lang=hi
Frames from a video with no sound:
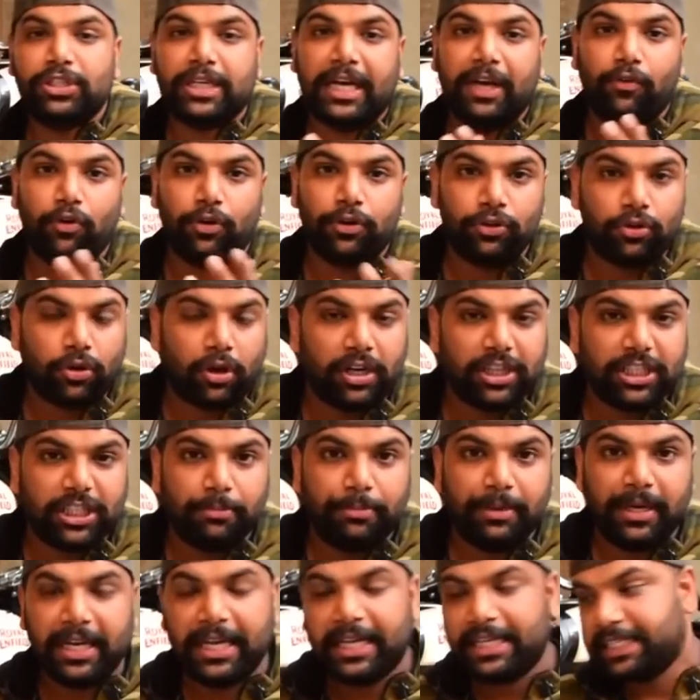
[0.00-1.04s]
वो चाहे वो इंदौरी
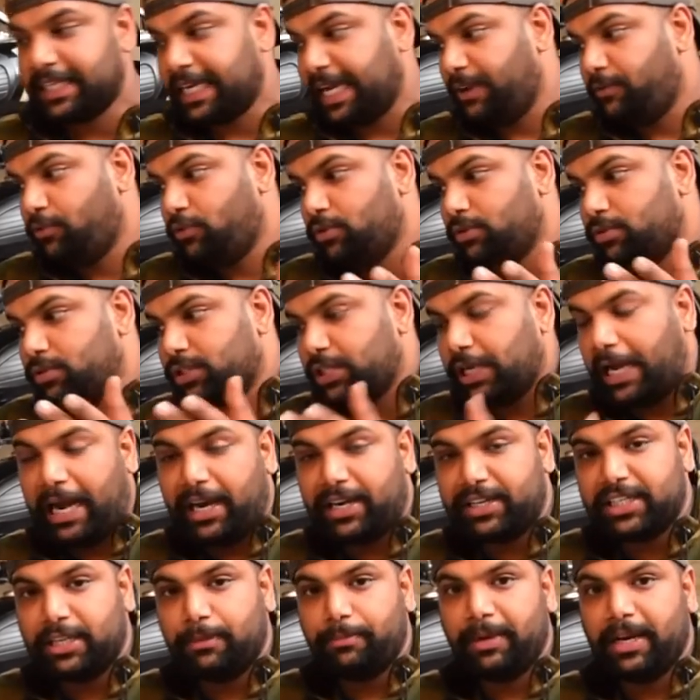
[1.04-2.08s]
से मिले चाहे वो
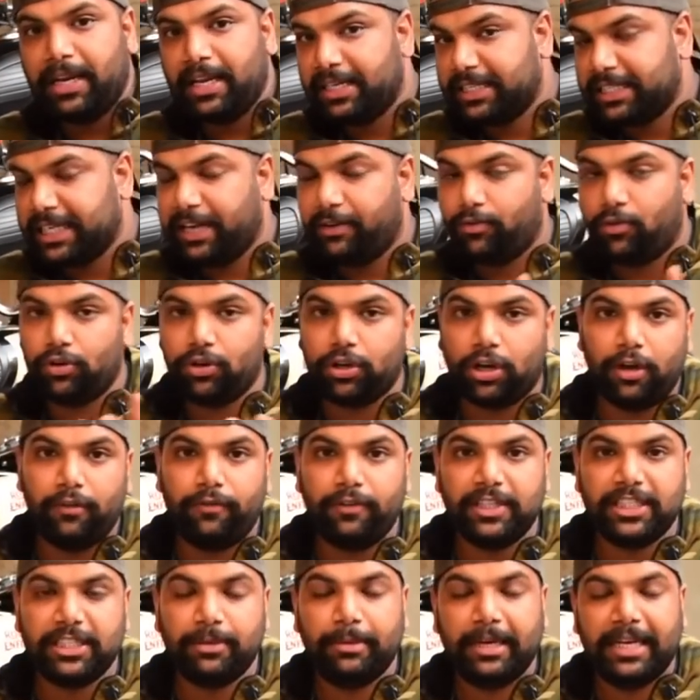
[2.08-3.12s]
साक्ष से मिले चाहे वो
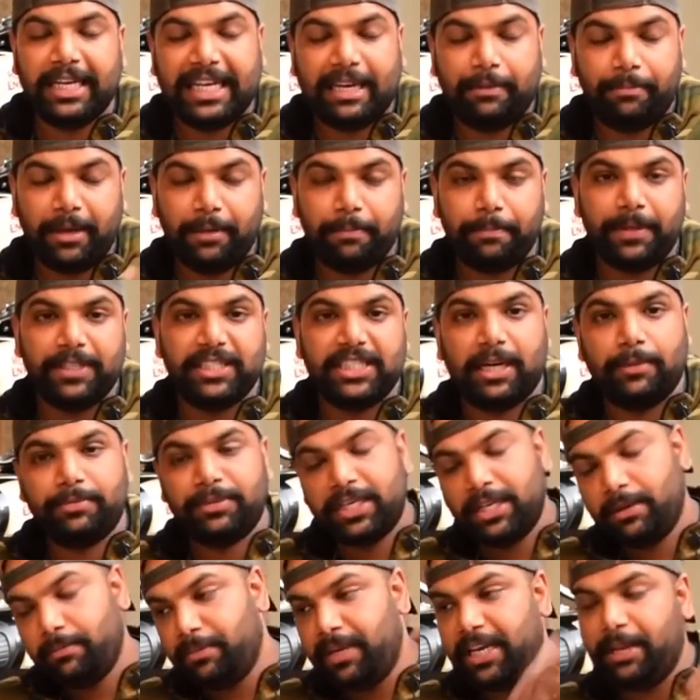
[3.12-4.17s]
डॉल्फिन से मिले या बिग पंजाब
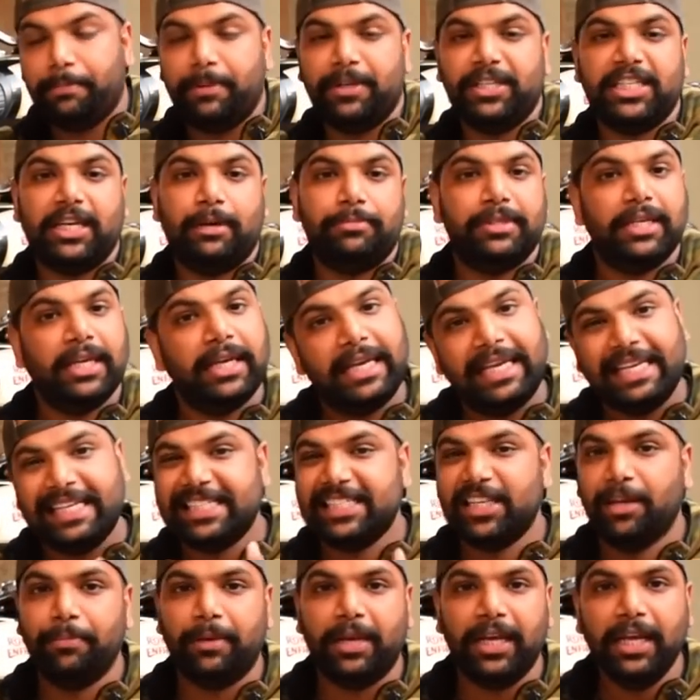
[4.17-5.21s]
से मिनी पंजाब से
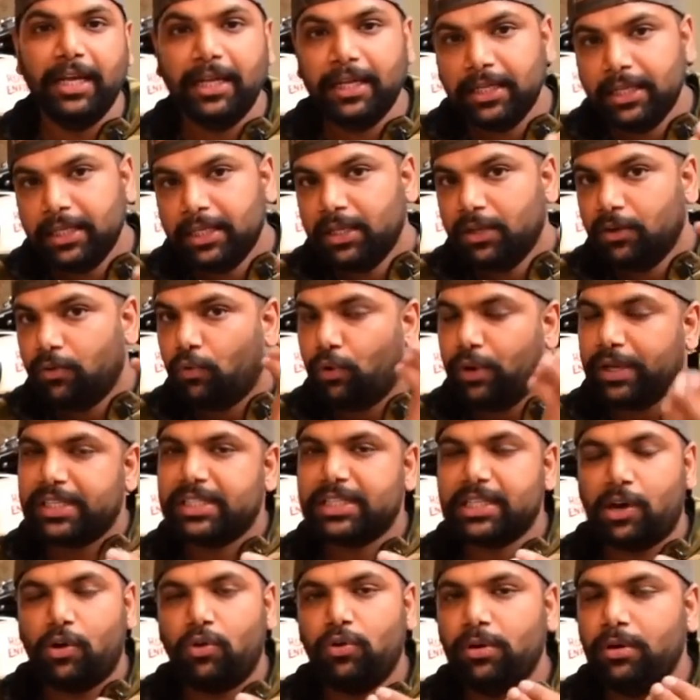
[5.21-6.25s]
किसी से मिले वो
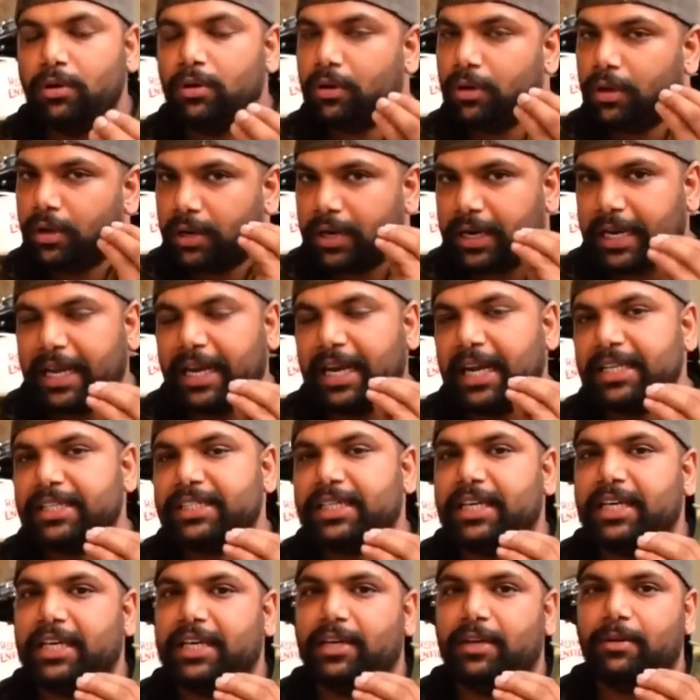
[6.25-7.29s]
एक साउंड रहना
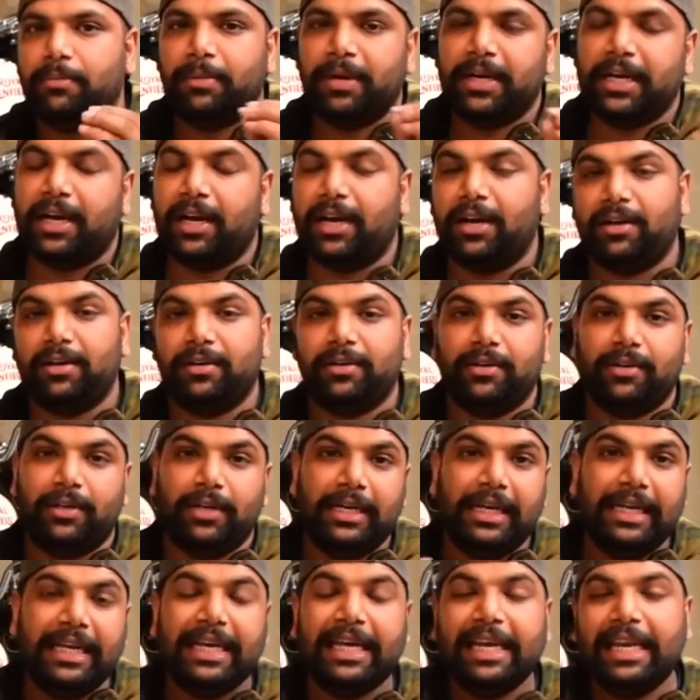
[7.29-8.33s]
चाहिए बट हाँ
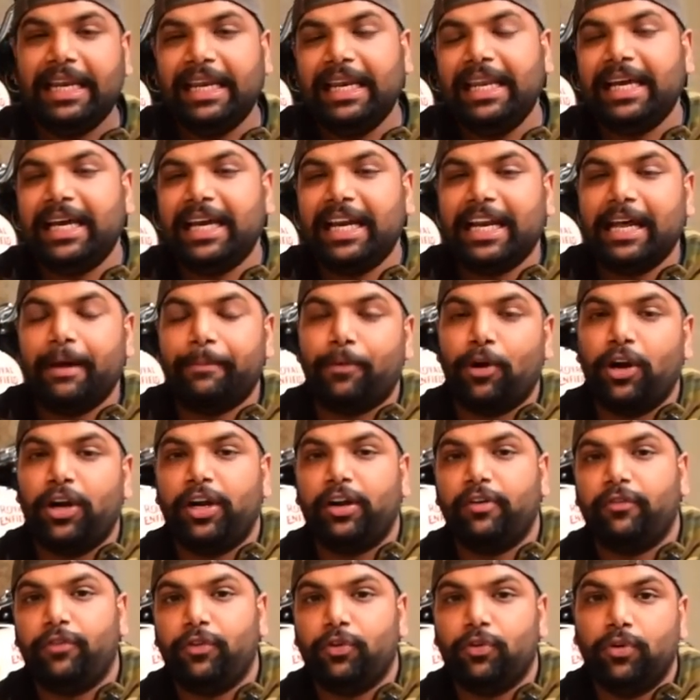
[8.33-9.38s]
लीगल इलीगल का
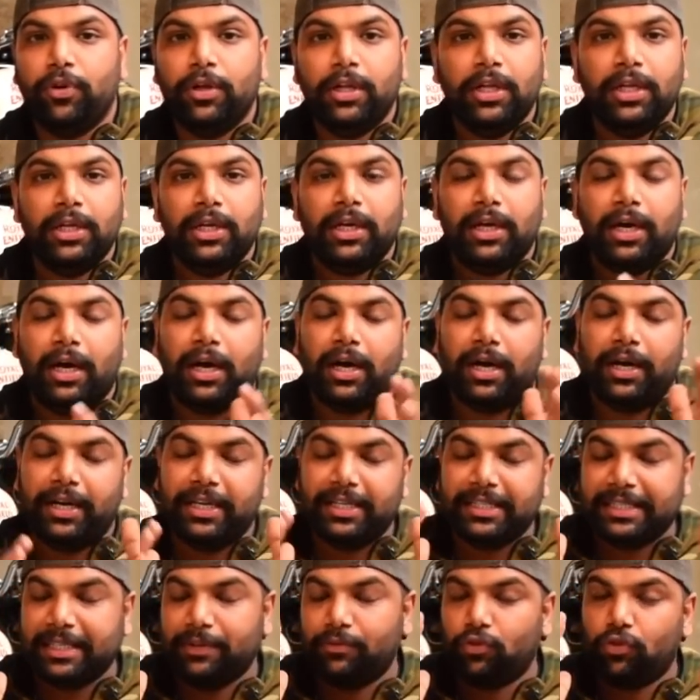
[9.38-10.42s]
पॉइंट ऑफ व्यू
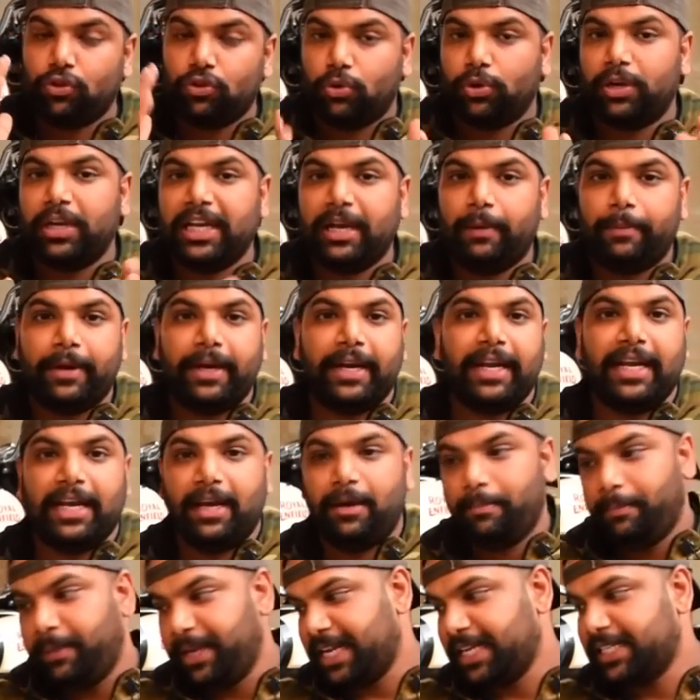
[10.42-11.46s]
डिसीजन वो टोटली आपका
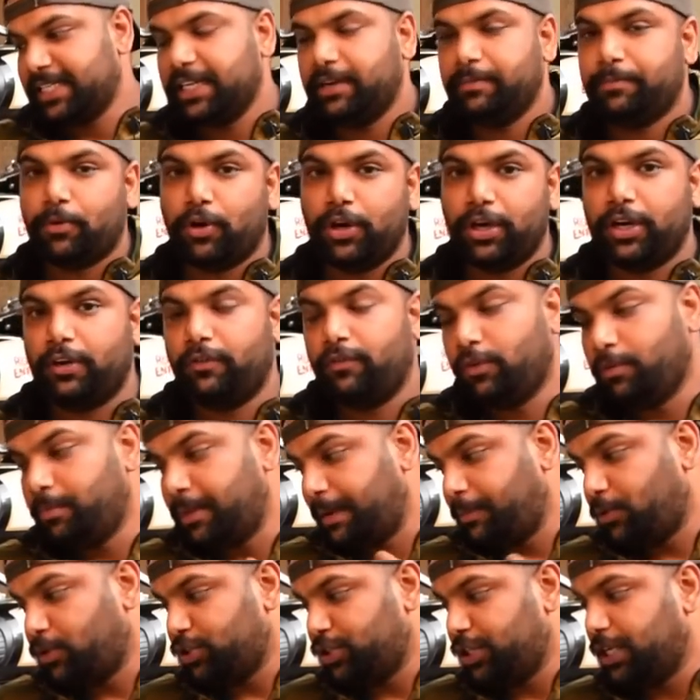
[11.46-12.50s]
रहेगा मेरा सिर्फ पॉइंट ऑफ व्यू
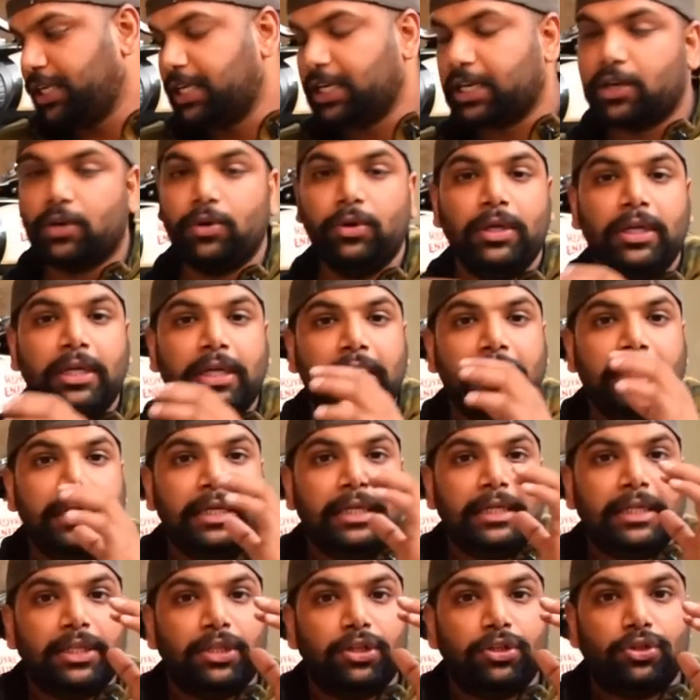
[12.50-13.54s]
मैं आपको शेयर कर रहा
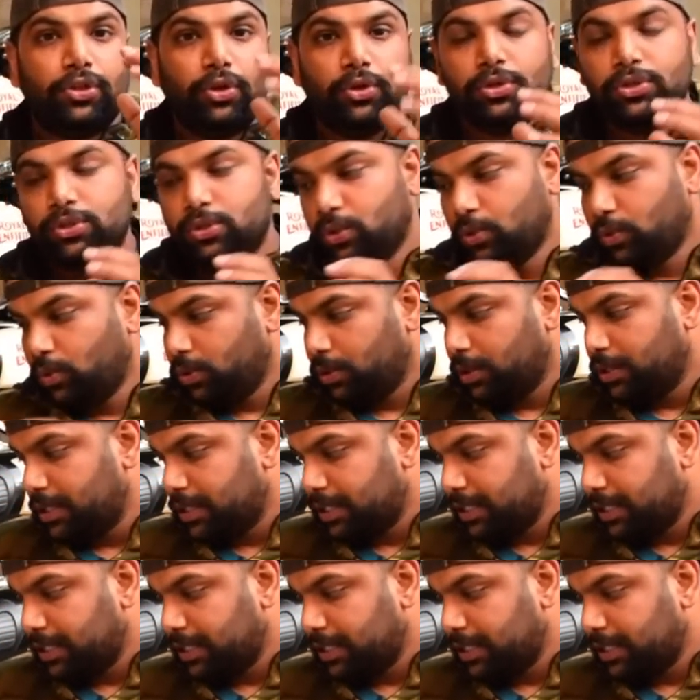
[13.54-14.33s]
हूँ तो दोस्तों